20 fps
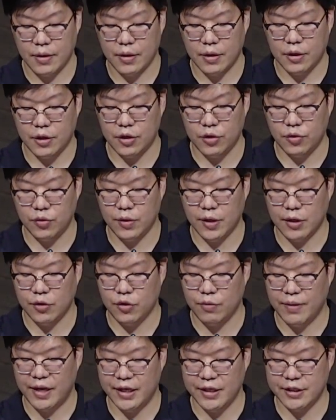기도하고
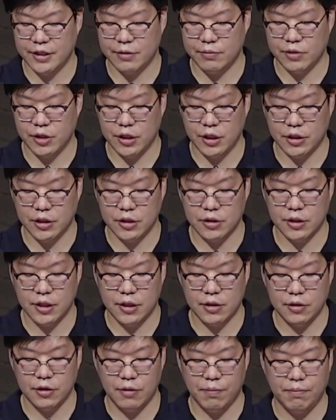말씀을
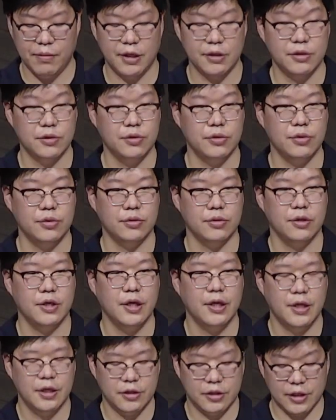읽는다는 것만으로
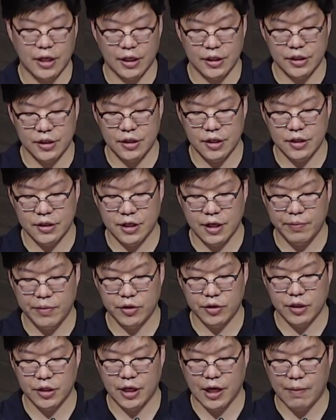자신의
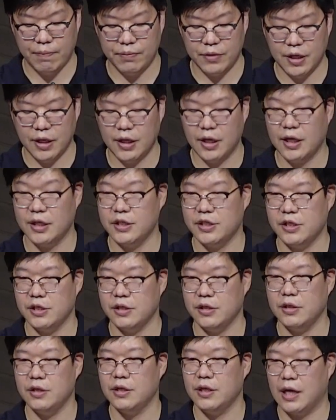사명을
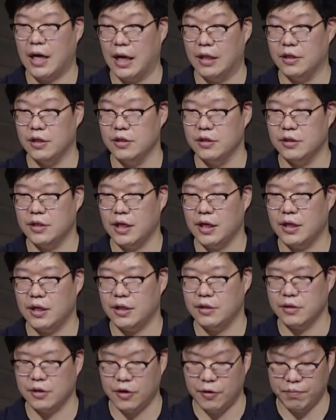감당하지
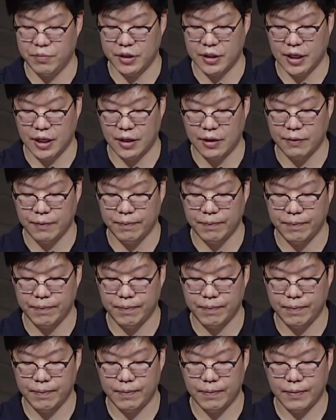않는다라는 겁니다.
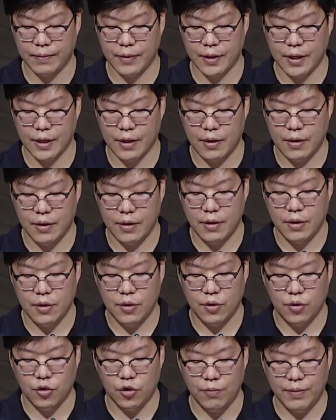
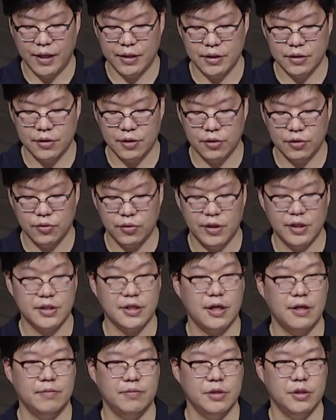올바른 성도의
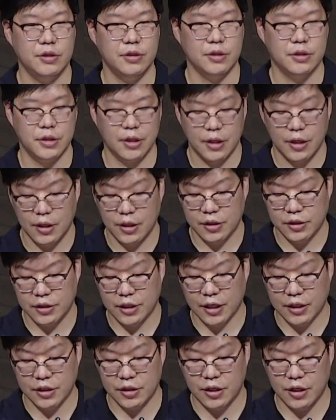삶은
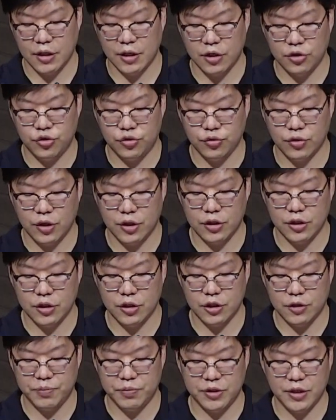자신에게 주어진
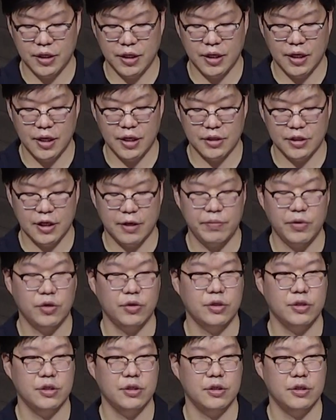십자가의
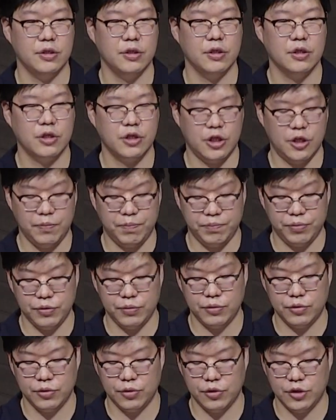사명을
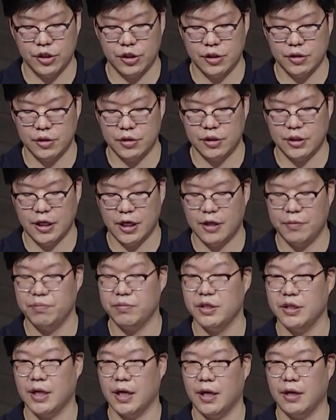기쁨으로 지는
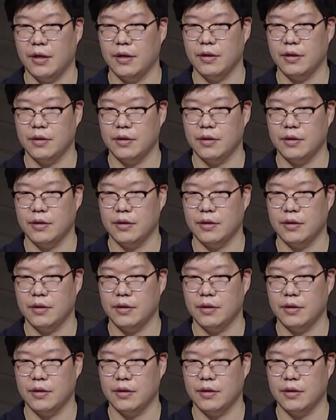자입니다.